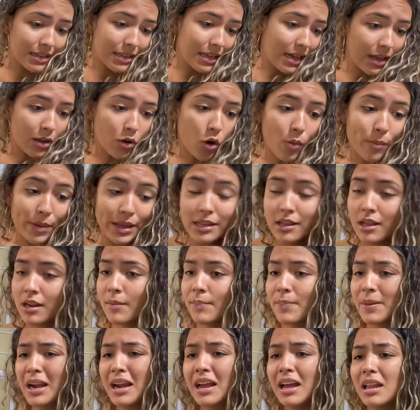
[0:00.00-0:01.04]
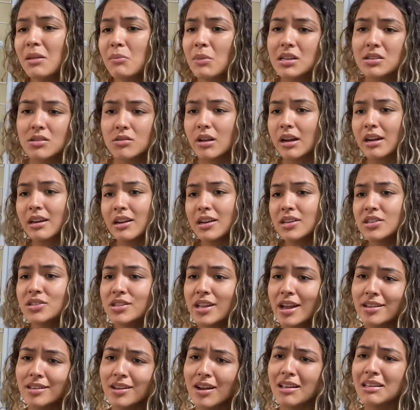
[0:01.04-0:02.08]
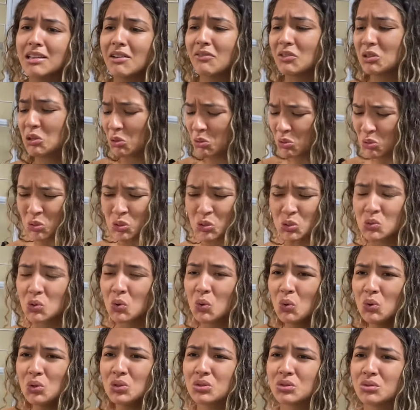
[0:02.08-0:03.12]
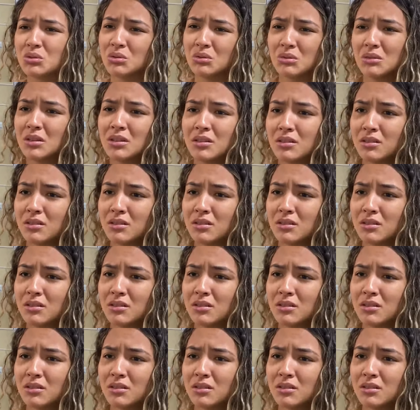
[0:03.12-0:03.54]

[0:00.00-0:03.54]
que encomenda era pra ele, mas eu não acreditei não, ele tava todo sujo.